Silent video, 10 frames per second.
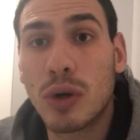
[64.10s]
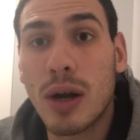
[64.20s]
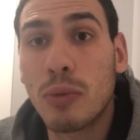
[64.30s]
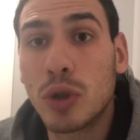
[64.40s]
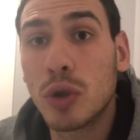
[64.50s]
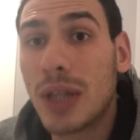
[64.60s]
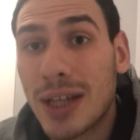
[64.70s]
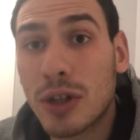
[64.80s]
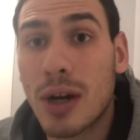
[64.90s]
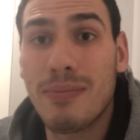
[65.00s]
tu non ne butti
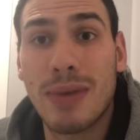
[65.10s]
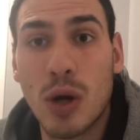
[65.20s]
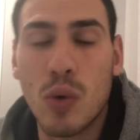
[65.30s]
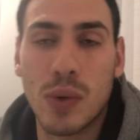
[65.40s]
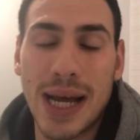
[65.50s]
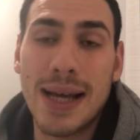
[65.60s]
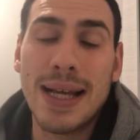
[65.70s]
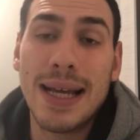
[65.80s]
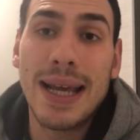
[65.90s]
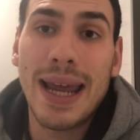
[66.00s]
dentro nemmeno una.
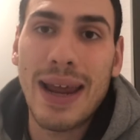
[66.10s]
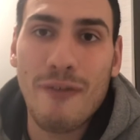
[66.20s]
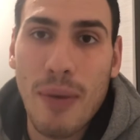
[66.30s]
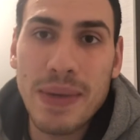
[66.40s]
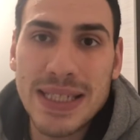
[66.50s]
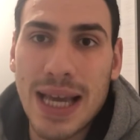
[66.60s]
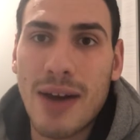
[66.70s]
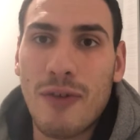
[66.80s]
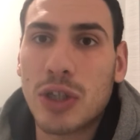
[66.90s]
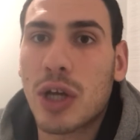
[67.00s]
E fa pensare al
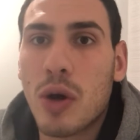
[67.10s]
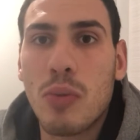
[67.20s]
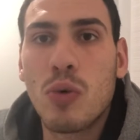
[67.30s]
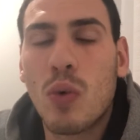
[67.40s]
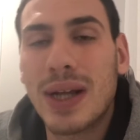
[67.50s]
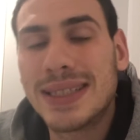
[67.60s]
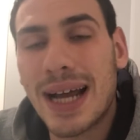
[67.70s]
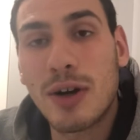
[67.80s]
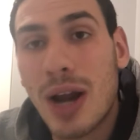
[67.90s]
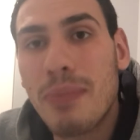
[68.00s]
fatto che comunque già
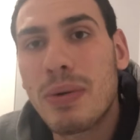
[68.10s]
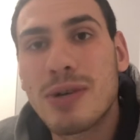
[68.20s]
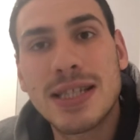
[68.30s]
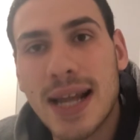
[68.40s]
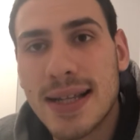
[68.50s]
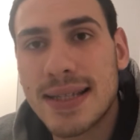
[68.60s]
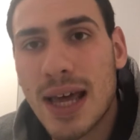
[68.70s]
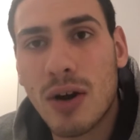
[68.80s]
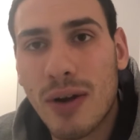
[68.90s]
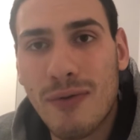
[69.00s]
non è il primo
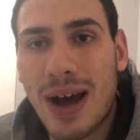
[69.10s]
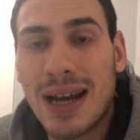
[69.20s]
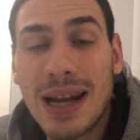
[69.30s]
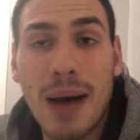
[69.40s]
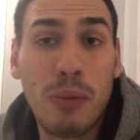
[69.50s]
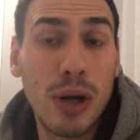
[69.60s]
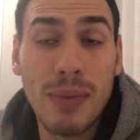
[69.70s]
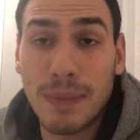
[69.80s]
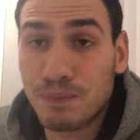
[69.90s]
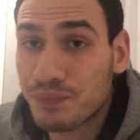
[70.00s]
0-0 che fa il Napoli,
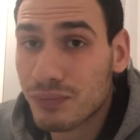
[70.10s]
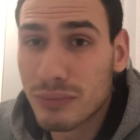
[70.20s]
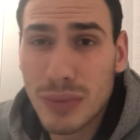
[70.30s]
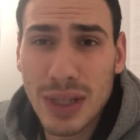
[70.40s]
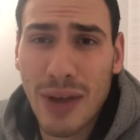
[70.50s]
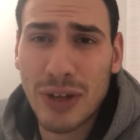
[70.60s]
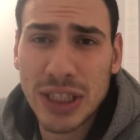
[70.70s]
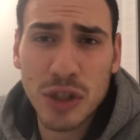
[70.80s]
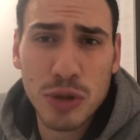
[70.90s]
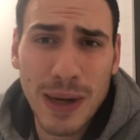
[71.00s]
ma infatti
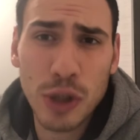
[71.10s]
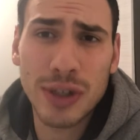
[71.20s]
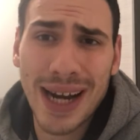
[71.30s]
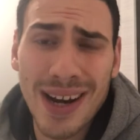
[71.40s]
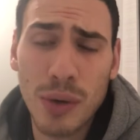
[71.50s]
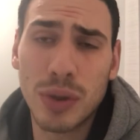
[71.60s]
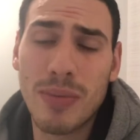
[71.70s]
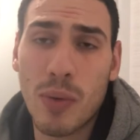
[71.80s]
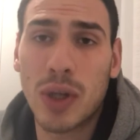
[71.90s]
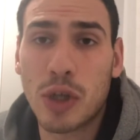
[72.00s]
se non sbaglio tre nelle
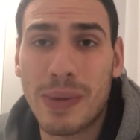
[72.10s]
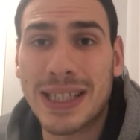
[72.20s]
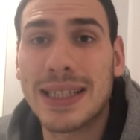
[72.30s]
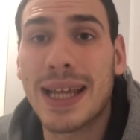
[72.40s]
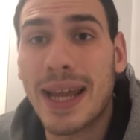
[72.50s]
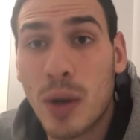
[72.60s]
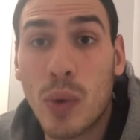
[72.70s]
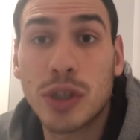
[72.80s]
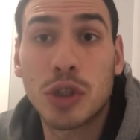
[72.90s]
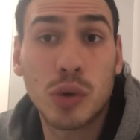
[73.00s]
ultime quattro partite e
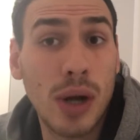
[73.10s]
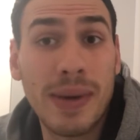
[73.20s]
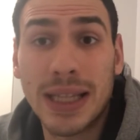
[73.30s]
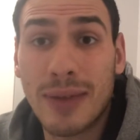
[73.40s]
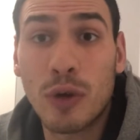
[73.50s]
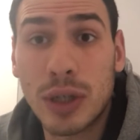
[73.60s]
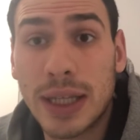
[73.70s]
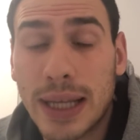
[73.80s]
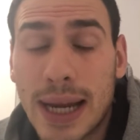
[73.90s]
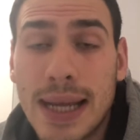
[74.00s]
questo sicuramente vuol
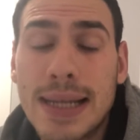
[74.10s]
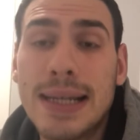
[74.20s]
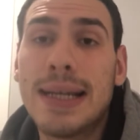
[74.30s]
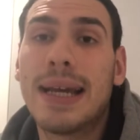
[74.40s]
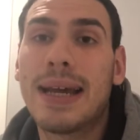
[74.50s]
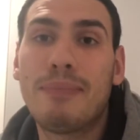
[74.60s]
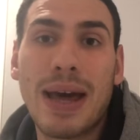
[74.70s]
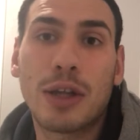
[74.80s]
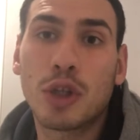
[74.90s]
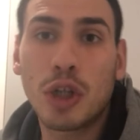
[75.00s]
dire. Eh,
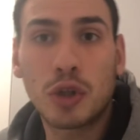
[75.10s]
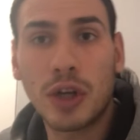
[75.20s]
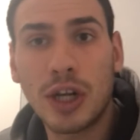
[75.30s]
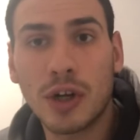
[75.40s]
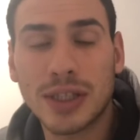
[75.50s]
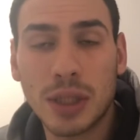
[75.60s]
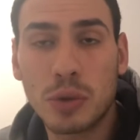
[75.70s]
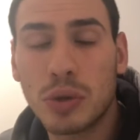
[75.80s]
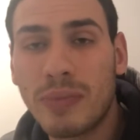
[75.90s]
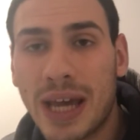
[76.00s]
merito del Torino che si è
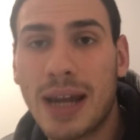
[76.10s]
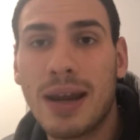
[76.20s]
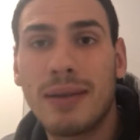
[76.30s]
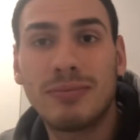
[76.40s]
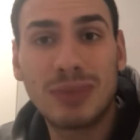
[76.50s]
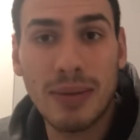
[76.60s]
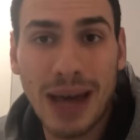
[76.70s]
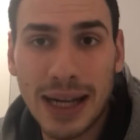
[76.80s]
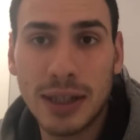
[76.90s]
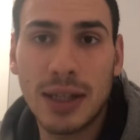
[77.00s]
chiuso bene,
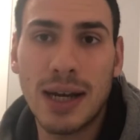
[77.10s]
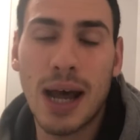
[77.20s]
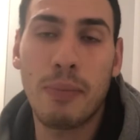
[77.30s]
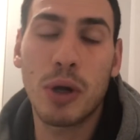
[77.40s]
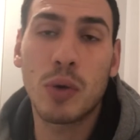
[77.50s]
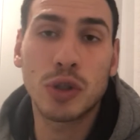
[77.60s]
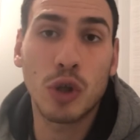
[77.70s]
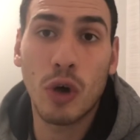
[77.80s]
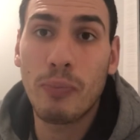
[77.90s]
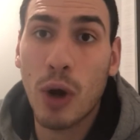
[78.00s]
demeriti del Napoli,
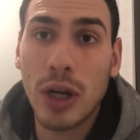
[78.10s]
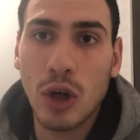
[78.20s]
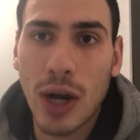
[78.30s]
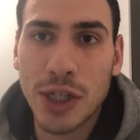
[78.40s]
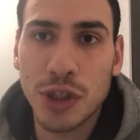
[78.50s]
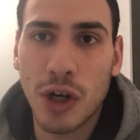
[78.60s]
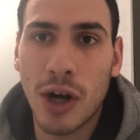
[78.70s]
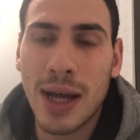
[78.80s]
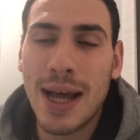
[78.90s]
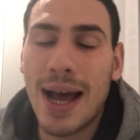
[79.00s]
questo poi lo
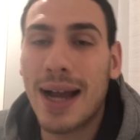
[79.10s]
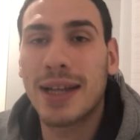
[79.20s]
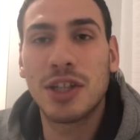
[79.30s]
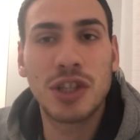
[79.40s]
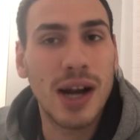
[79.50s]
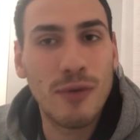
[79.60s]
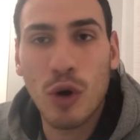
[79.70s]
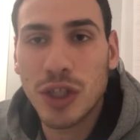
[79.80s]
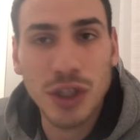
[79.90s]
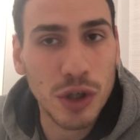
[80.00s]
lascerò anche decidere a
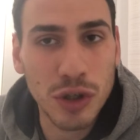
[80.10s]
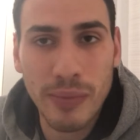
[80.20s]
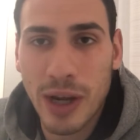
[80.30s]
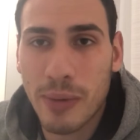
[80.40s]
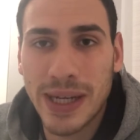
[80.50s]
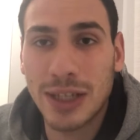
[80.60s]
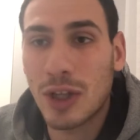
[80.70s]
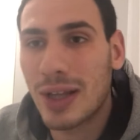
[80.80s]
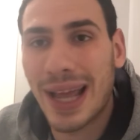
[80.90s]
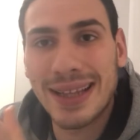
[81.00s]
voi, secondo me come
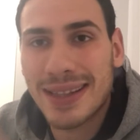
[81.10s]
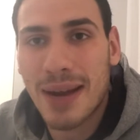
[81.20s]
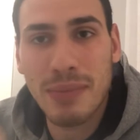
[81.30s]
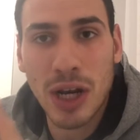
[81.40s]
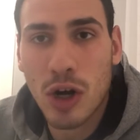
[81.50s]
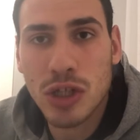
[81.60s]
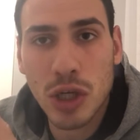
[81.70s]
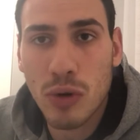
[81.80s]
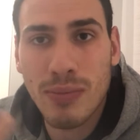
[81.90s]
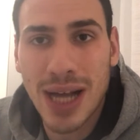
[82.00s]
detto entrambe le cose
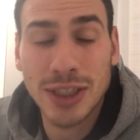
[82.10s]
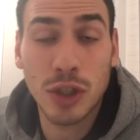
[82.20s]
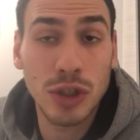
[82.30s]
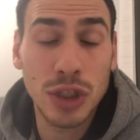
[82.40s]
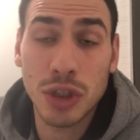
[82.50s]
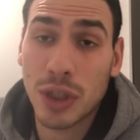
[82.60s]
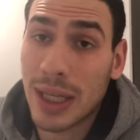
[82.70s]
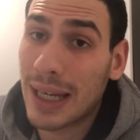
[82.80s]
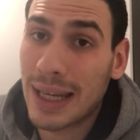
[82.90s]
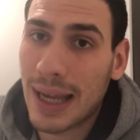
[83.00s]
combaciano, nel senso che
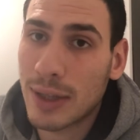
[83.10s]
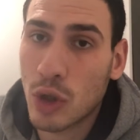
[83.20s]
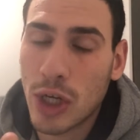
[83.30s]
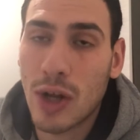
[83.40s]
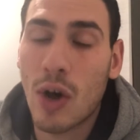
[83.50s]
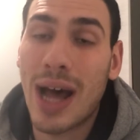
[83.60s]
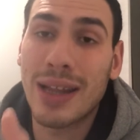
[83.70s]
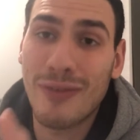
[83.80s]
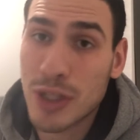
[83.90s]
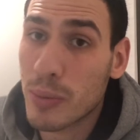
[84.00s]
il Torino ha
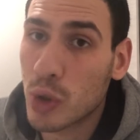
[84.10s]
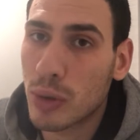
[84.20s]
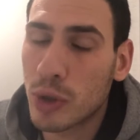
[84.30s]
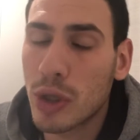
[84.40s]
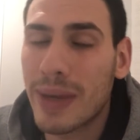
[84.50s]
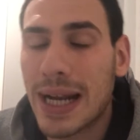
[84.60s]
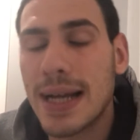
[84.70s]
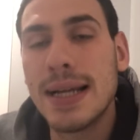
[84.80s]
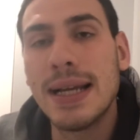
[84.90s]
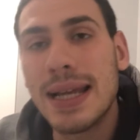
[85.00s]
difeso molto molto bene,
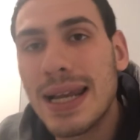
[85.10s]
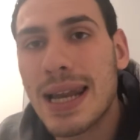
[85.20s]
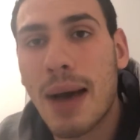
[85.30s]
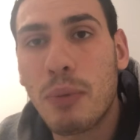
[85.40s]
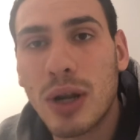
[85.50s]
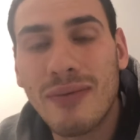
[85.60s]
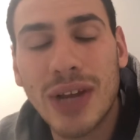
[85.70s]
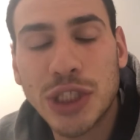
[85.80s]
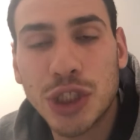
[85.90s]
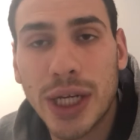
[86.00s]
il Napoli
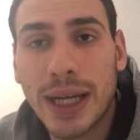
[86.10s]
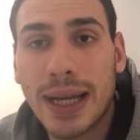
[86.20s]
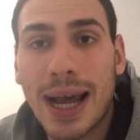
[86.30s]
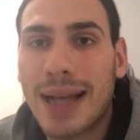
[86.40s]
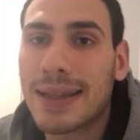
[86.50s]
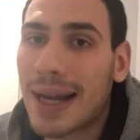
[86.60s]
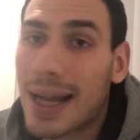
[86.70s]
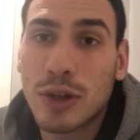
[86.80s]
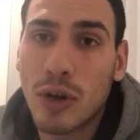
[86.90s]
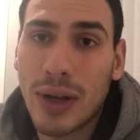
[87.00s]
invece ha
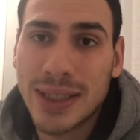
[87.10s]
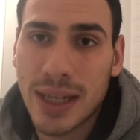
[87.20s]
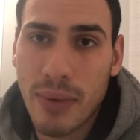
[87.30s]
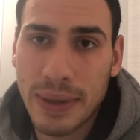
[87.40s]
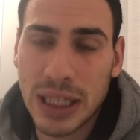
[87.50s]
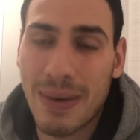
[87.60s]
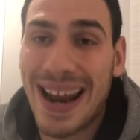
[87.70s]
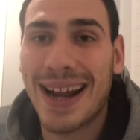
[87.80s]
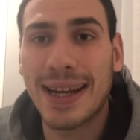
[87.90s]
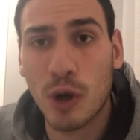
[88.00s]
attaccato estremamente
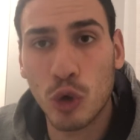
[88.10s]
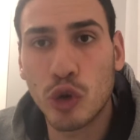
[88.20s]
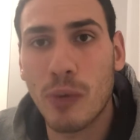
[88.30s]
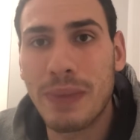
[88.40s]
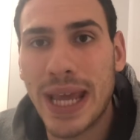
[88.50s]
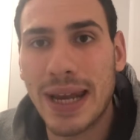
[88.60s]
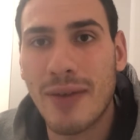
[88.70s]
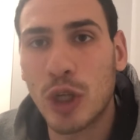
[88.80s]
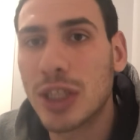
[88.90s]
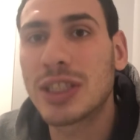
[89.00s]
male anche dei contropiedi,
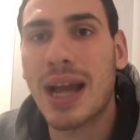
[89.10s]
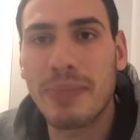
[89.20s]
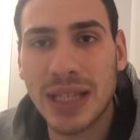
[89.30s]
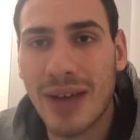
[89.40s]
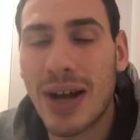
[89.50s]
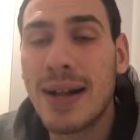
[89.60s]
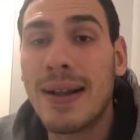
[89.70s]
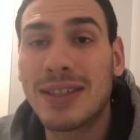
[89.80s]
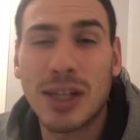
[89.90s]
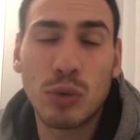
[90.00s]
a volte si capitava,
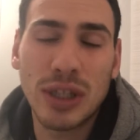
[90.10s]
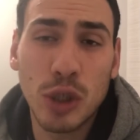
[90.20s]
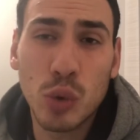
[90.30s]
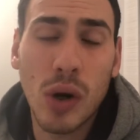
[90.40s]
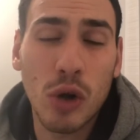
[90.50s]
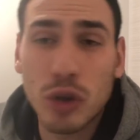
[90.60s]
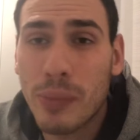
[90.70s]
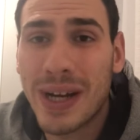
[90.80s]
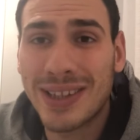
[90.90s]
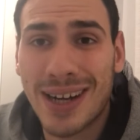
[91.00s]
c'era addirittura un
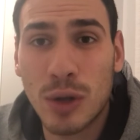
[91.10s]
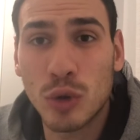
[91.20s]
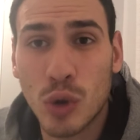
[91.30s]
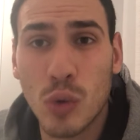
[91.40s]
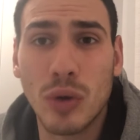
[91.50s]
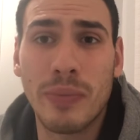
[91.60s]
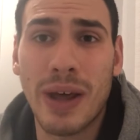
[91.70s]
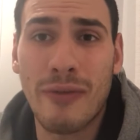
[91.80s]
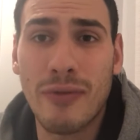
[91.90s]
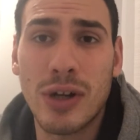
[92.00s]
contropiede 3 contro 1
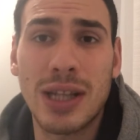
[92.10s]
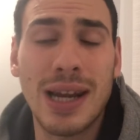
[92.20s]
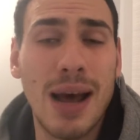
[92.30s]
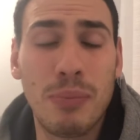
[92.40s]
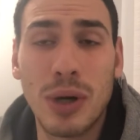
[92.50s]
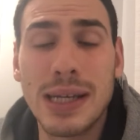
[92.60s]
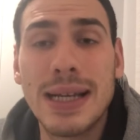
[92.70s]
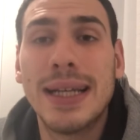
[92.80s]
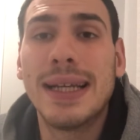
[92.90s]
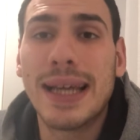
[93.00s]
a favore del Napoli
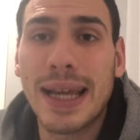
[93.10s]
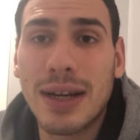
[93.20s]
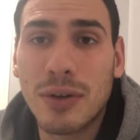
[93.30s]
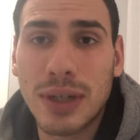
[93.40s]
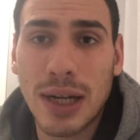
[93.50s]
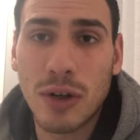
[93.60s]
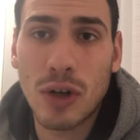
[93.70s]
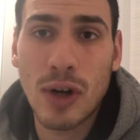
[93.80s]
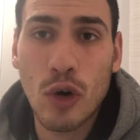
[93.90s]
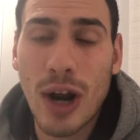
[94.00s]
e non,
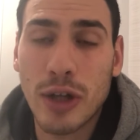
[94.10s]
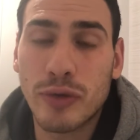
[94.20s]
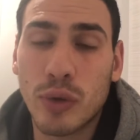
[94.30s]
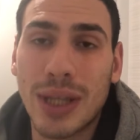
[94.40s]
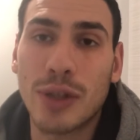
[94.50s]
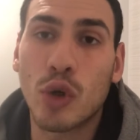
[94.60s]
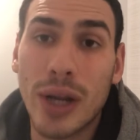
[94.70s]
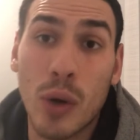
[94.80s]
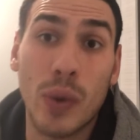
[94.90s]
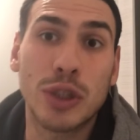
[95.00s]
non, non, l'hanno sfruttato
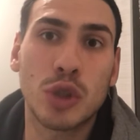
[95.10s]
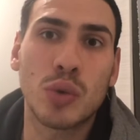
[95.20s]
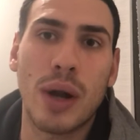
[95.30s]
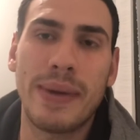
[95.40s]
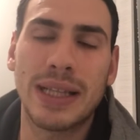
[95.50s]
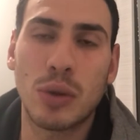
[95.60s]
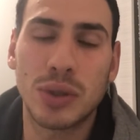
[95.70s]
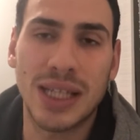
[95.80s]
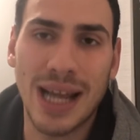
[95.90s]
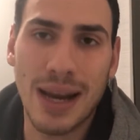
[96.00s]
e questo sicuramente è un
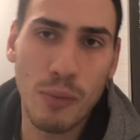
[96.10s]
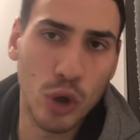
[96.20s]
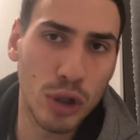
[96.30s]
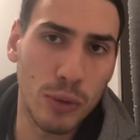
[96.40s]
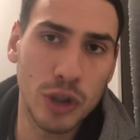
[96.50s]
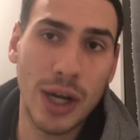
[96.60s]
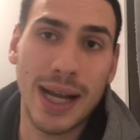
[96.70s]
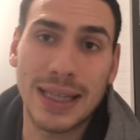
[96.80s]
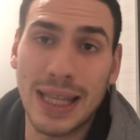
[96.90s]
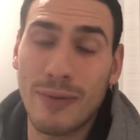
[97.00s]
segnale molto molto
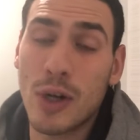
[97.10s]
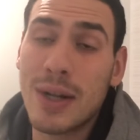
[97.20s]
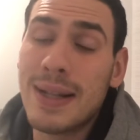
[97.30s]
negativo.